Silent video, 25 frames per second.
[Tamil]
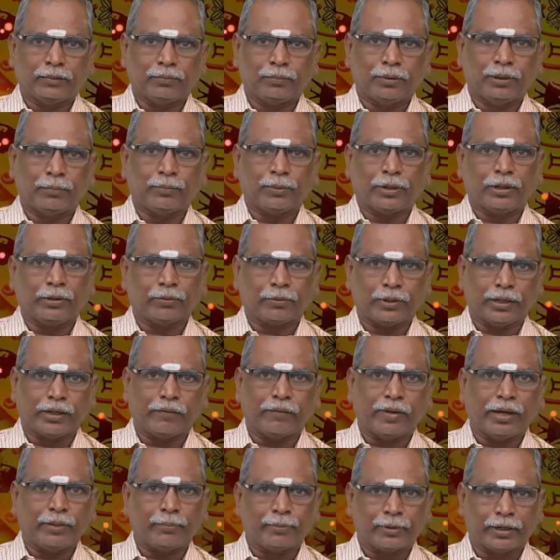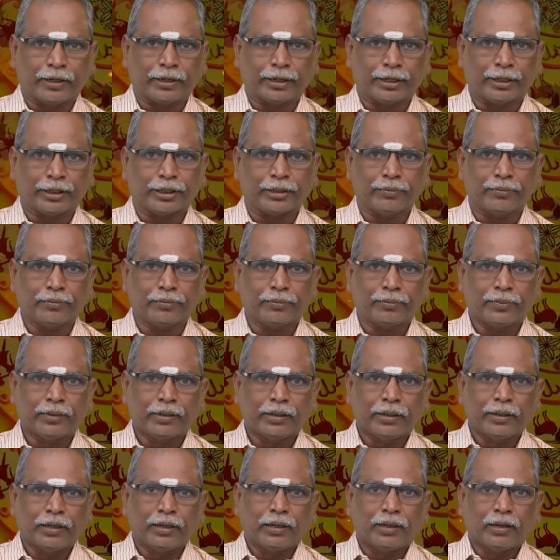மீட் பண்ணக்கூடிய வாய்ப்புகள் கிடைக்கும்
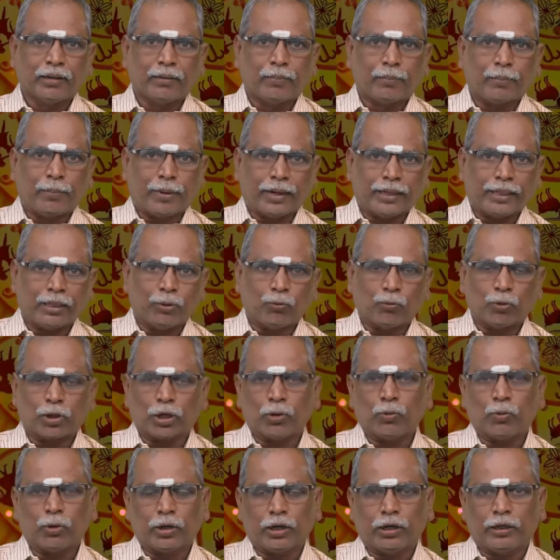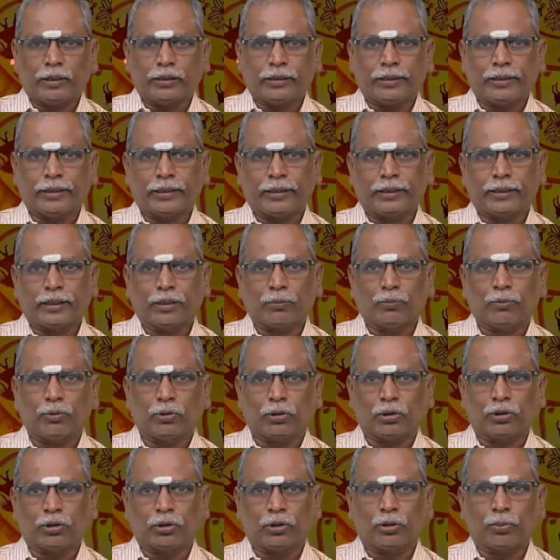பழைய உறவுகள் இன்றைய தினம்
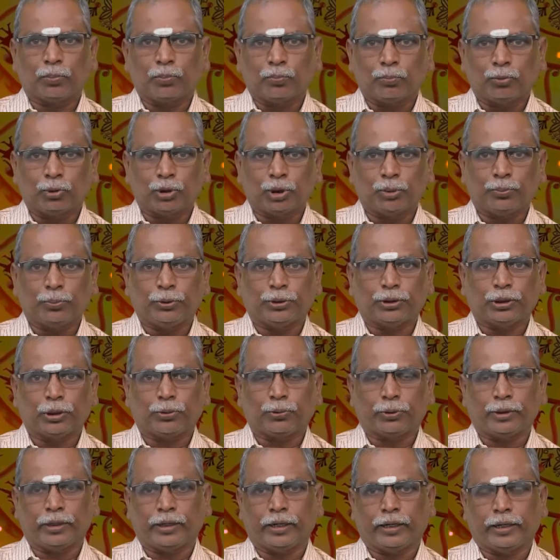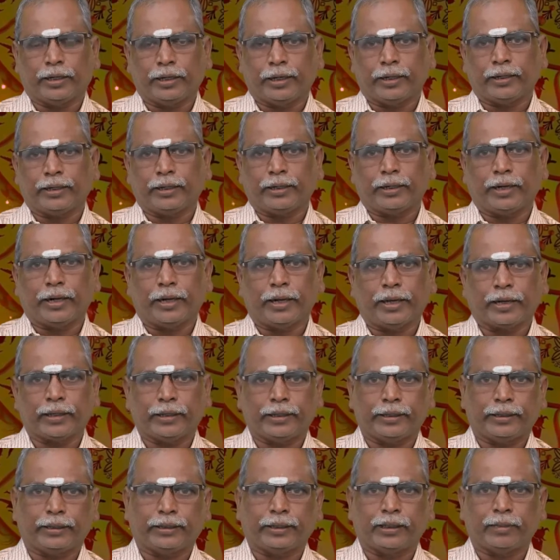உங்களுக்கு புதுப்பிக்கக்கூடிய நல்ல நாளாக
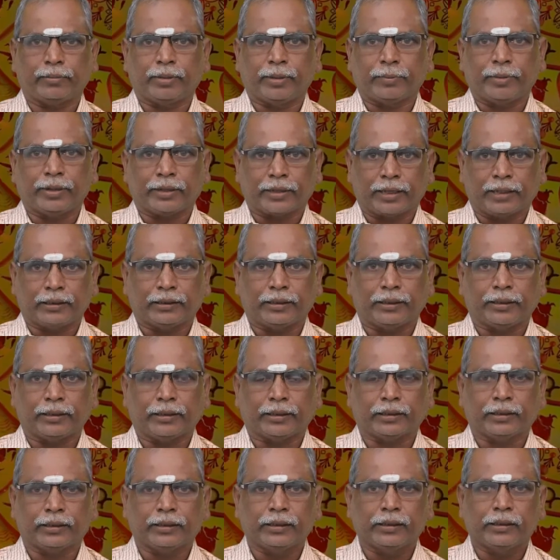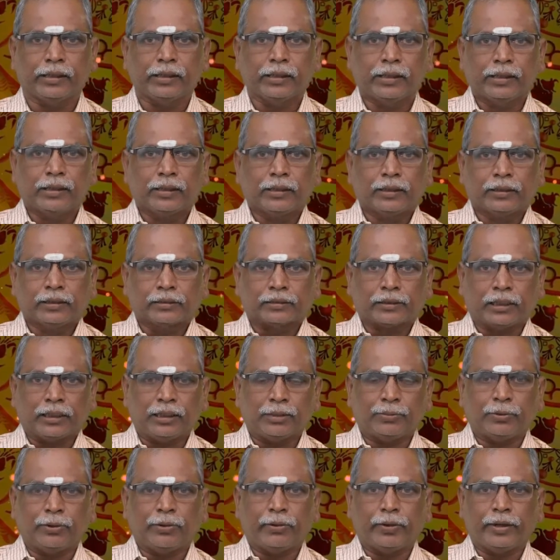இன்றைய தினம் மேமே காத்திருக்கிறது
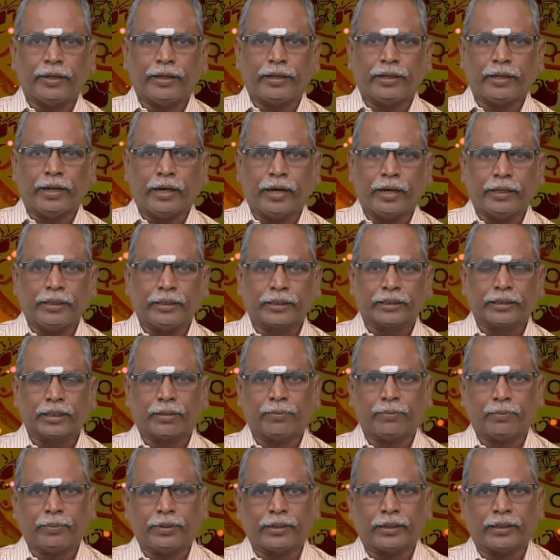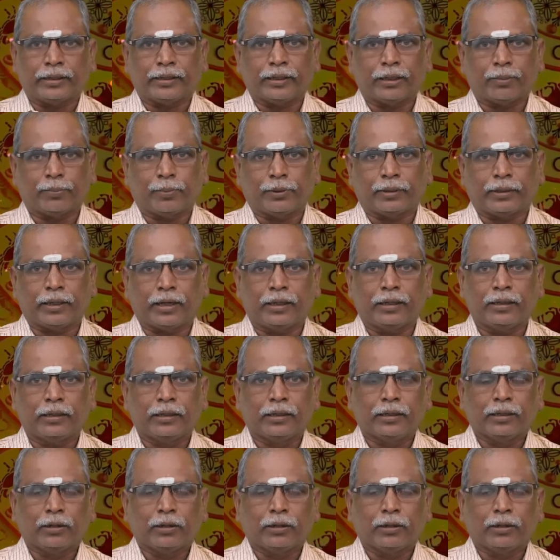சனி பகவானுடைய ஆதிக்கம் நிறைந்திருப்பதால்